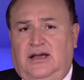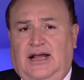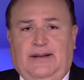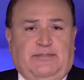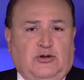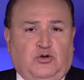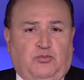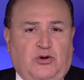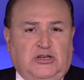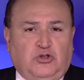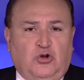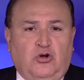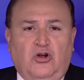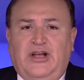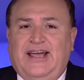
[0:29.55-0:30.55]
El
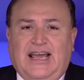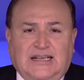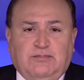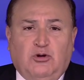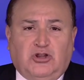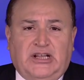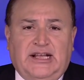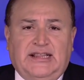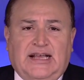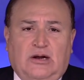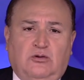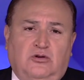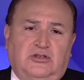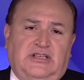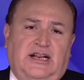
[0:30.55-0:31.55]
presupuesto es botín de
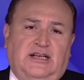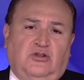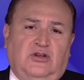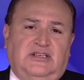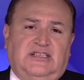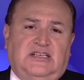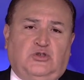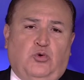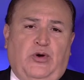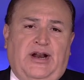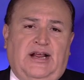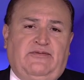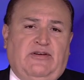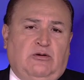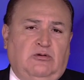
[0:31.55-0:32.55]
algunos directores de
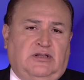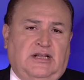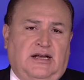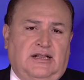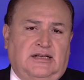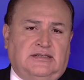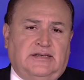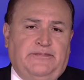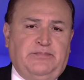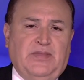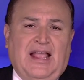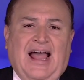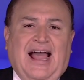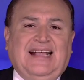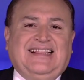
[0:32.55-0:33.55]
escuela y facultades.
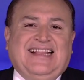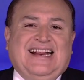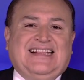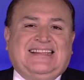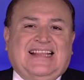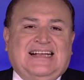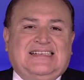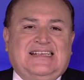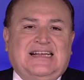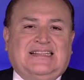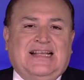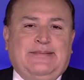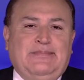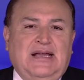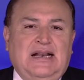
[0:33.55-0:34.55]
Hay
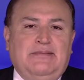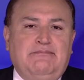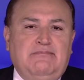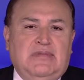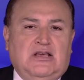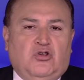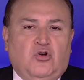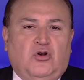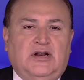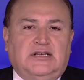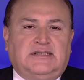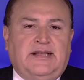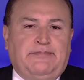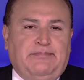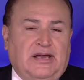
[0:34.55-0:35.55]
37 mil
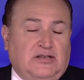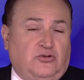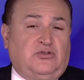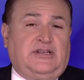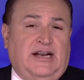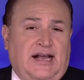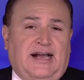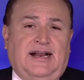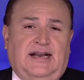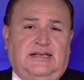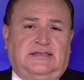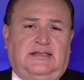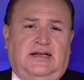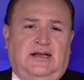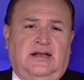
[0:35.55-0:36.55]
millones de pesos en la
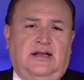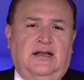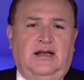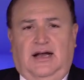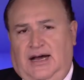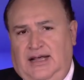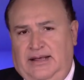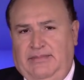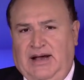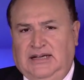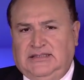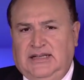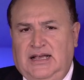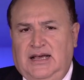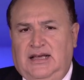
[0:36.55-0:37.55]
canasta.
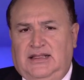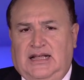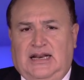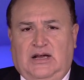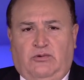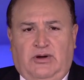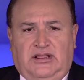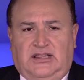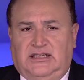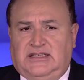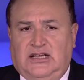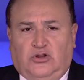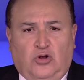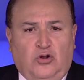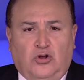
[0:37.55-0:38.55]
Además, delincuentes
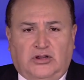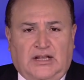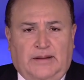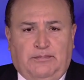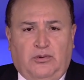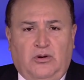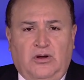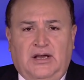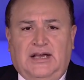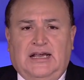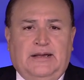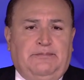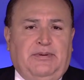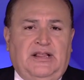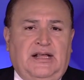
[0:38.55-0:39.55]
de todo tipo
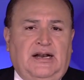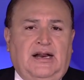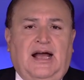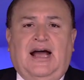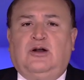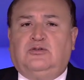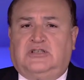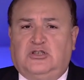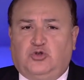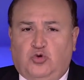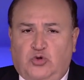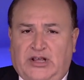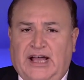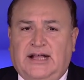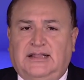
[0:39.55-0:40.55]
impiden a los
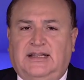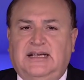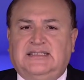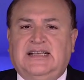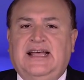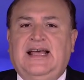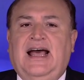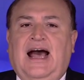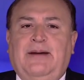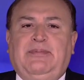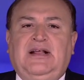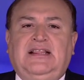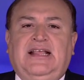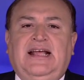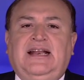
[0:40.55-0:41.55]
estudiantes
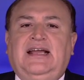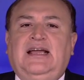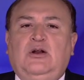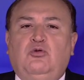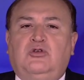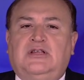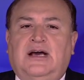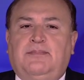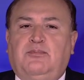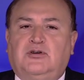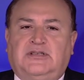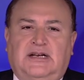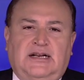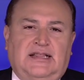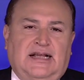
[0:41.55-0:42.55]
aprender y luchar por
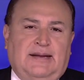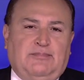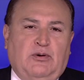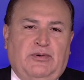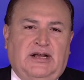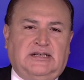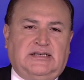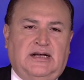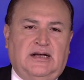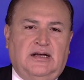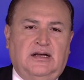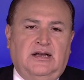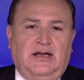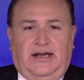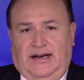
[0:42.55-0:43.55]
salir de la pobreza,
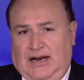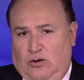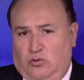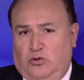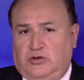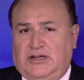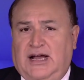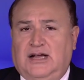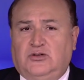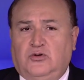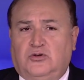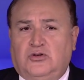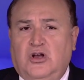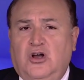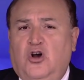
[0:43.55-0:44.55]
en algunos
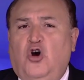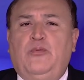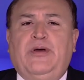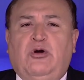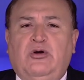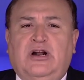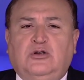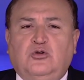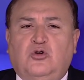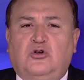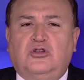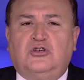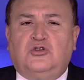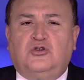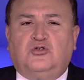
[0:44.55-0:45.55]
casos, o mejorar su
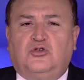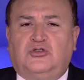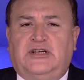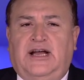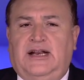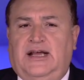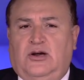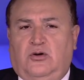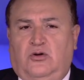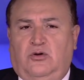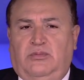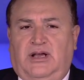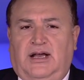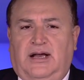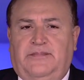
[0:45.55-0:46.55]
condición social y
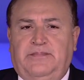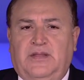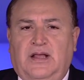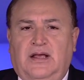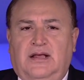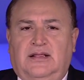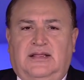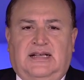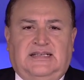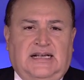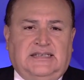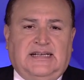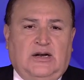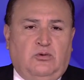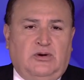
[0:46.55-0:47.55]
económica. Desde
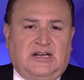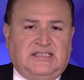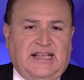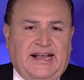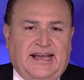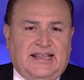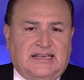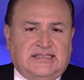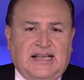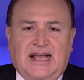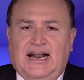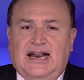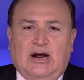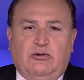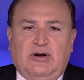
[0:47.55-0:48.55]
hace algunas décadas,
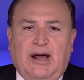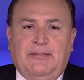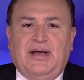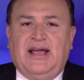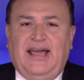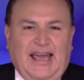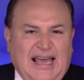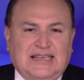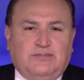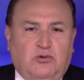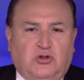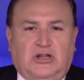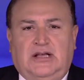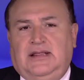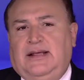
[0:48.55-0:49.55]
la UNAM es
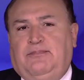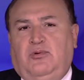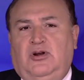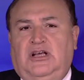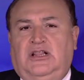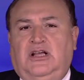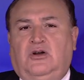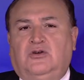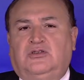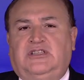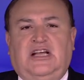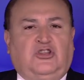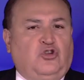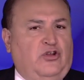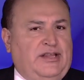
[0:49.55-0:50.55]
botín de políticos
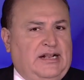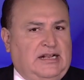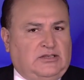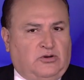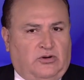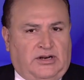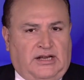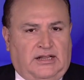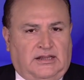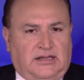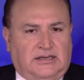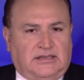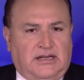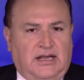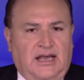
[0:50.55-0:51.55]
de todas las
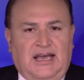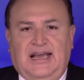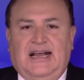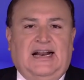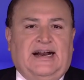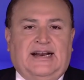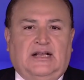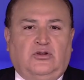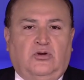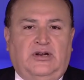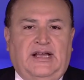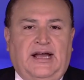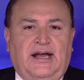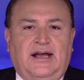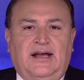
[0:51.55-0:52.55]
corrientes y la
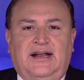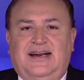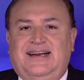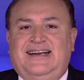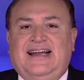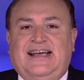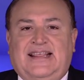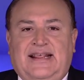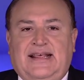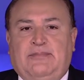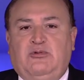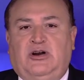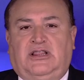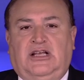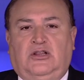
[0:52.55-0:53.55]
Rectoría nada de
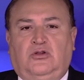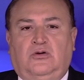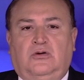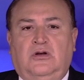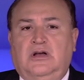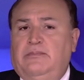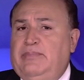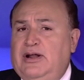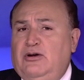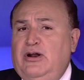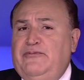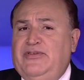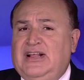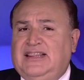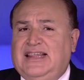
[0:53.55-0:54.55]
muertito para no
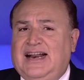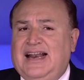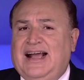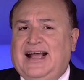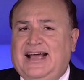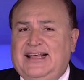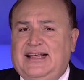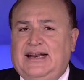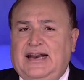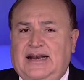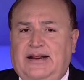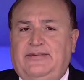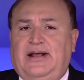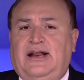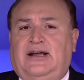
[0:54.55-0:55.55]
enfrentar la caída en el
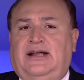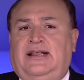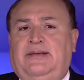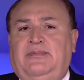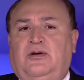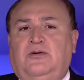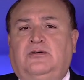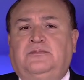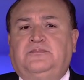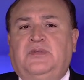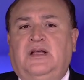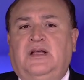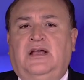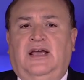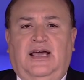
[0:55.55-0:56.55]
nivel académico.
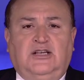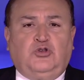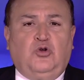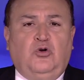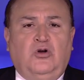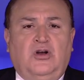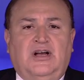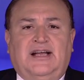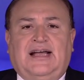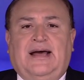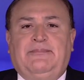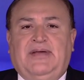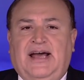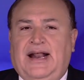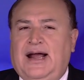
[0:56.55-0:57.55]
¿Esto
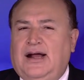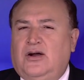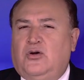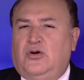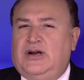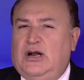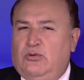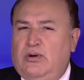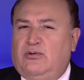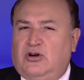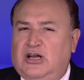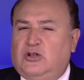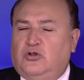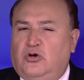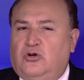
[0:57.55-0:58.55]
cambiará con el nuevo
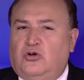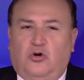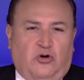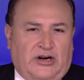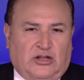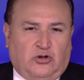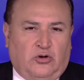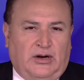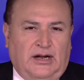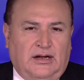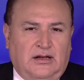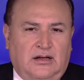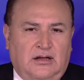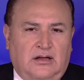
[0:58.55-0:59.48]
rector o rectora?